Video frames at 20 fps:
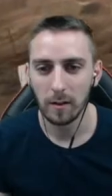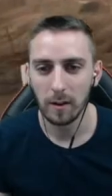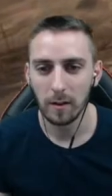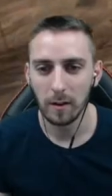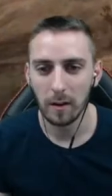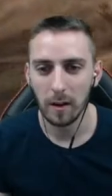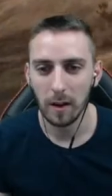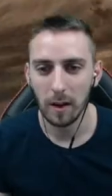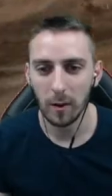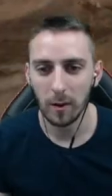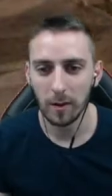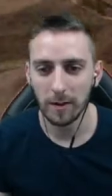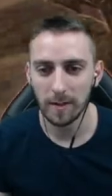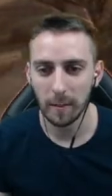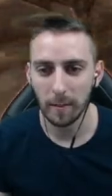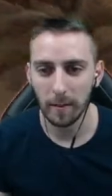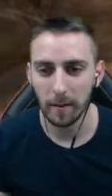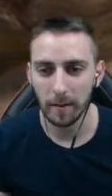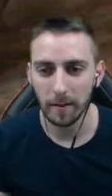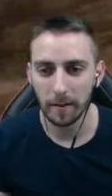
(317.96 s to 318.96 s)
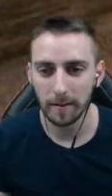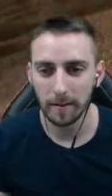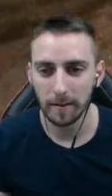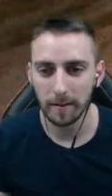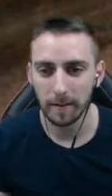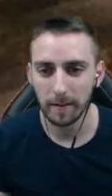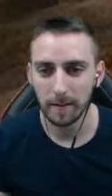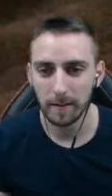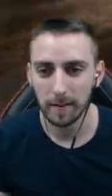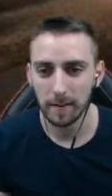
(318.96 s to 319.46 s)
Ah ouais sympa.
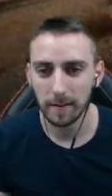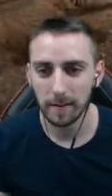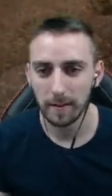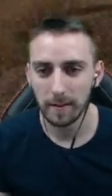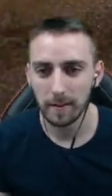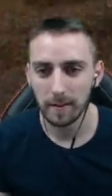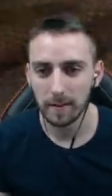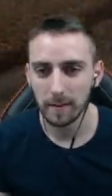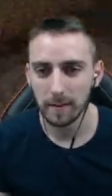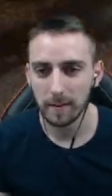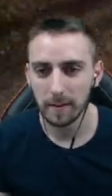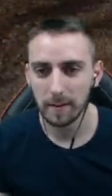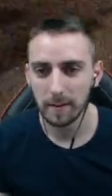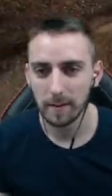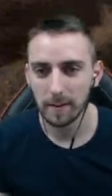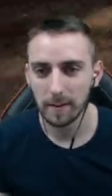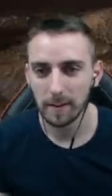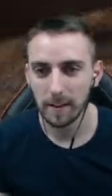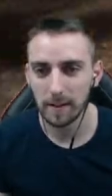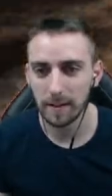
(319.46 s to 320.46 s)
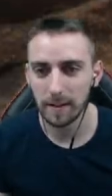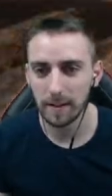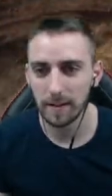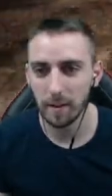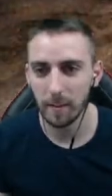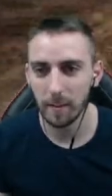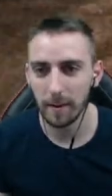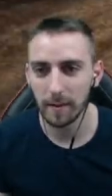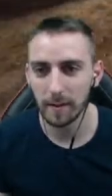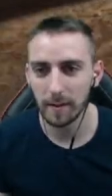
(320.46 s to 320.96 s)
Ça c'est
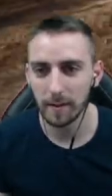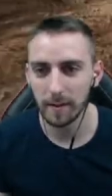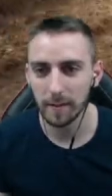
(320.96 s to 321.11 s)
sympa ça.